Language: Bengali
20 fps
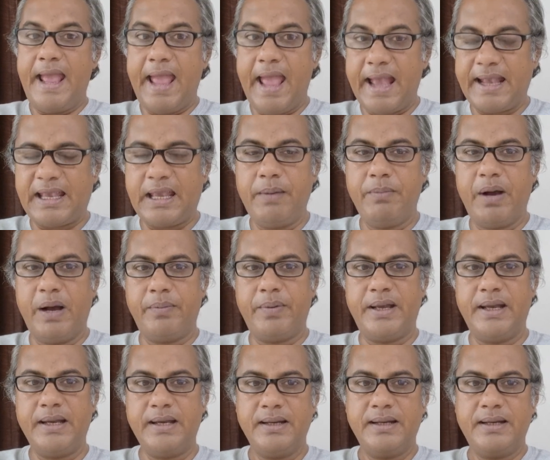
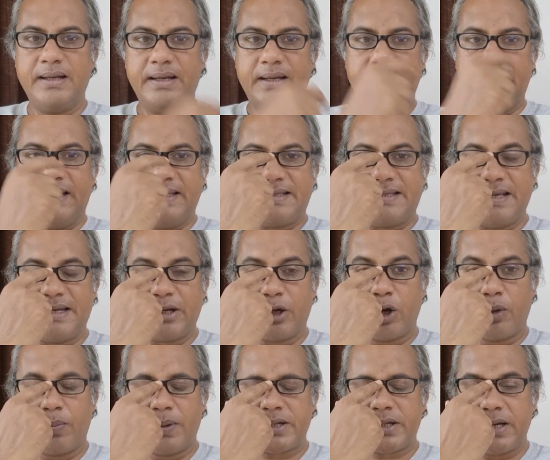একইভাবে সিটি
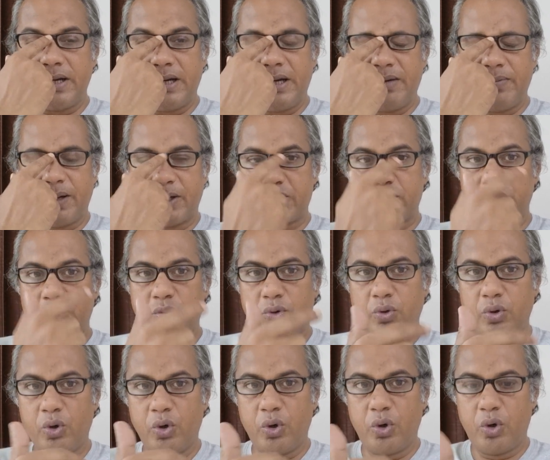কর্পোরেশন
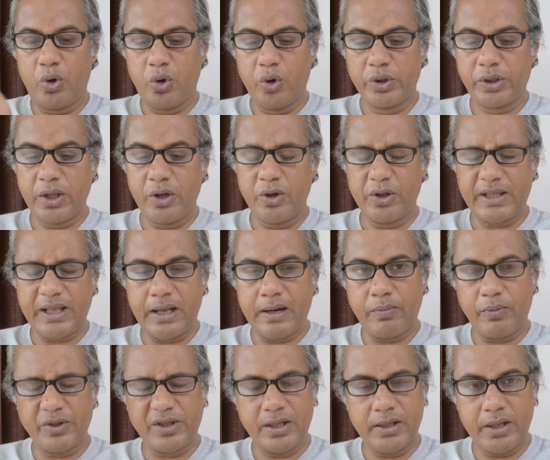নির্বাচনগুলো হতে হতে এর
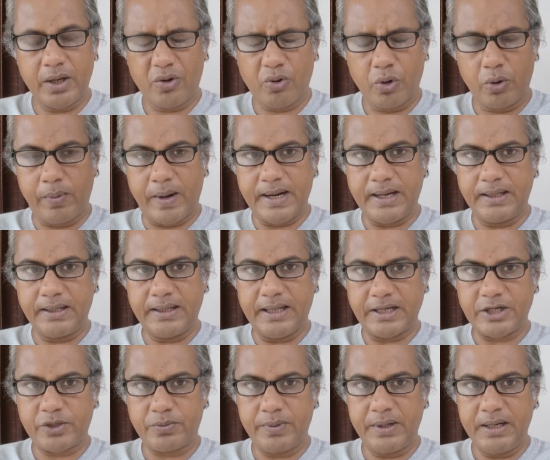মধ্যে দিয়ে কোরবানি ঈদ
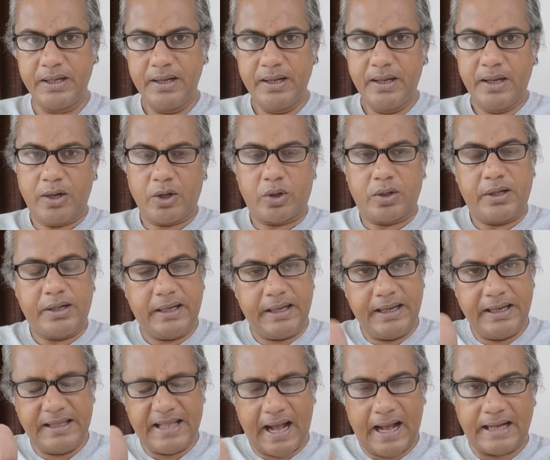আসবে
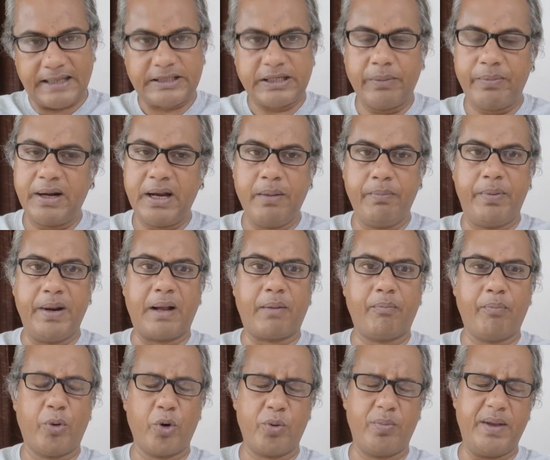ঈদ আসা মানে ব্রেক
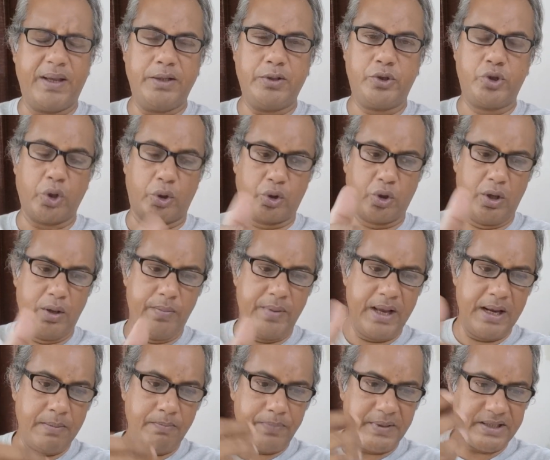পড়বেই যতই
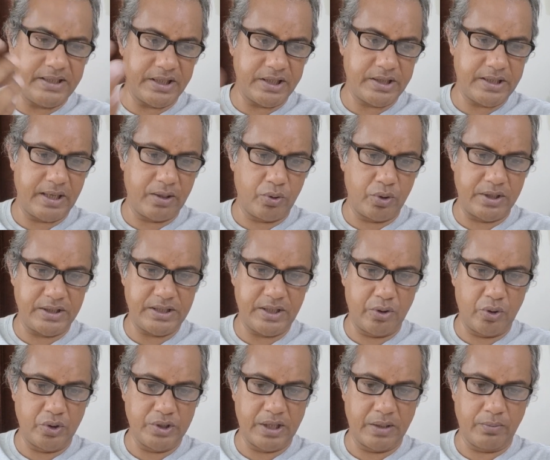বিএনপি চেষ্টা করেছে
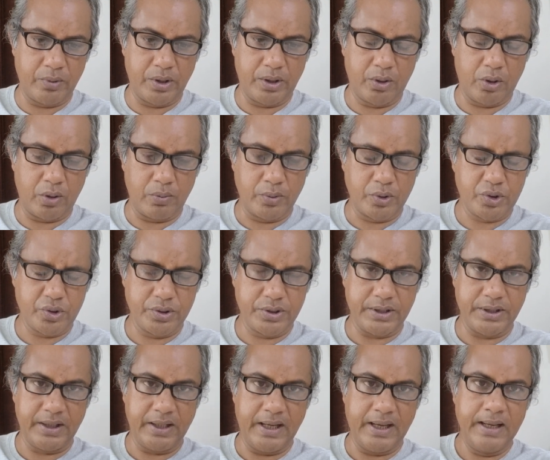রোজার মধ্যে
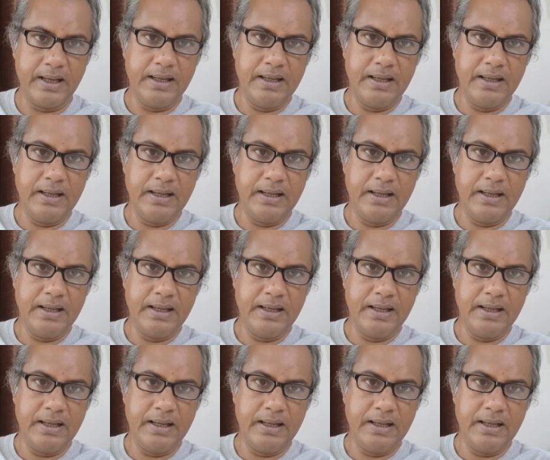কর্মসূচি দিয়ে